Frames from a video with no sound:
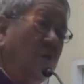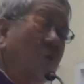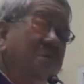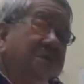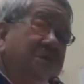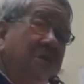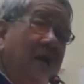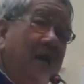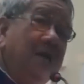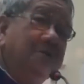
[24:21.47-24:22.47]
hôm dự
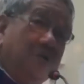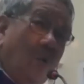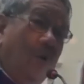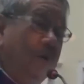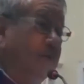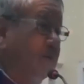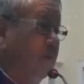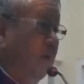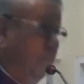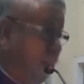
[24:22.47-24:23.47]
lễ rửa tội,
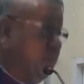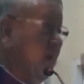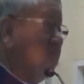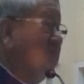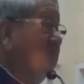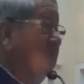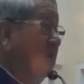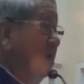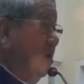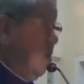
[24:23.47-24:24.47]
báp tem.
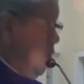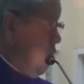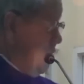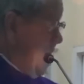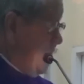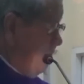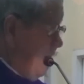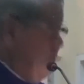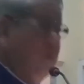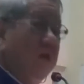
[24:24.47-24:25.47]
Có hôm khác
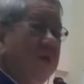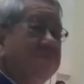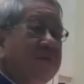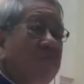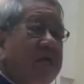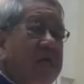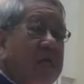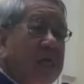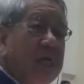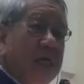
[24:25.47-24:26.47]
vào một lớp giáo lý
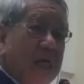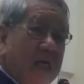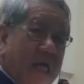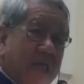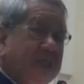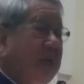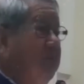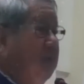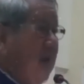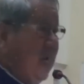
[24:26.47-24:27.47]
để
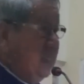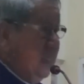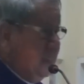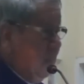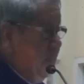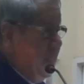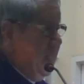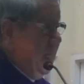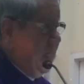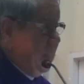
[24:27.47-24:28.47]
xem các anh chị giáo lý
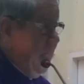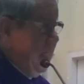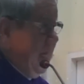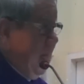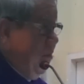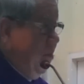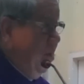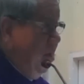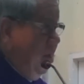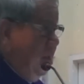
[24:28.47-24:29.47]
tin lành dạy thế nào.
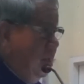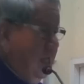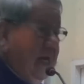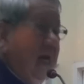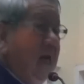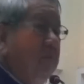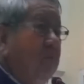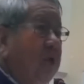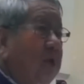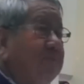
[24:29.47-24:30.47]
Thì đây là
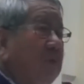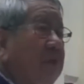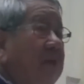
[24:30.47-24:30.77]
một lớp giáo